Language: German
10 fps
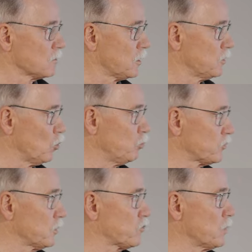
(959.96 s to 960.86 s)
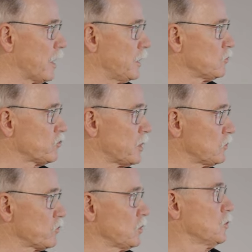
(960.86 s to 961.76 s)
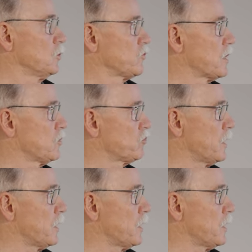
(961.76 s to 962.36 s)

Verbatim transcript: Dann die Umsetzung 21 und seit